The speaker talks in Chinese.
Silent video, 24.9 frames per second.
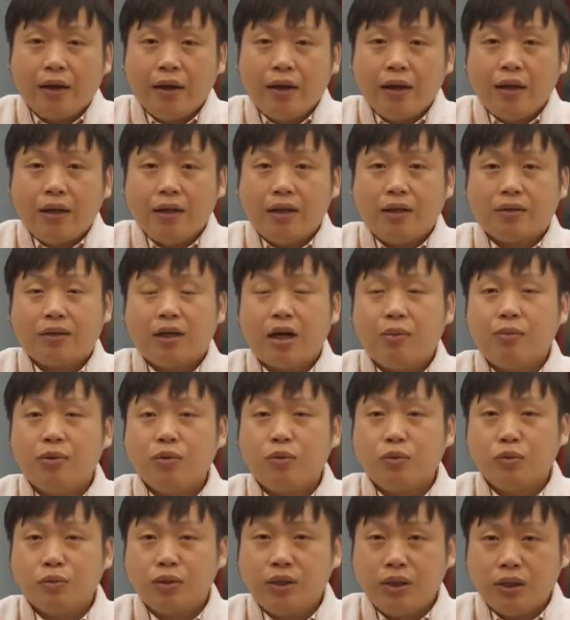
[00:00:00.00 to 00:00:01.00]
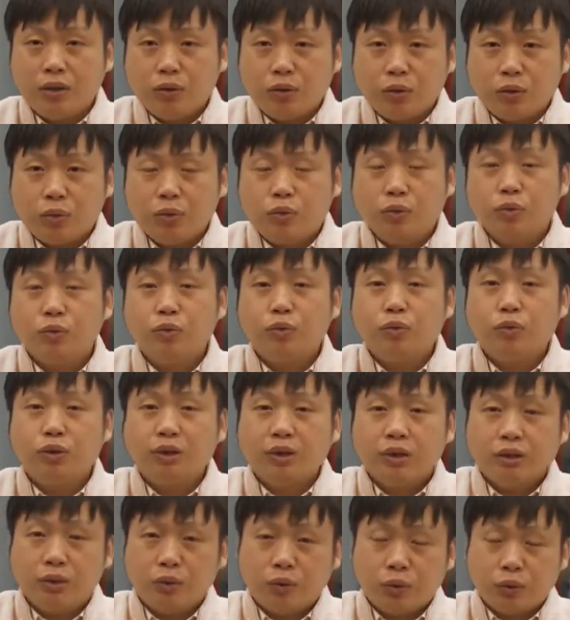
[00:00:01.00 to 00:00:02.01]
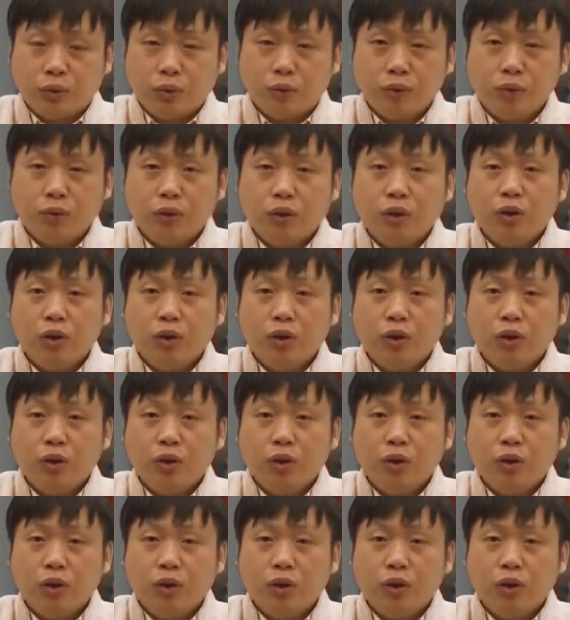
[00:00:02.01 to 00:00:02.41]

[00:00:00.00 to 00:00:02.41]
要他们读经书、读史书。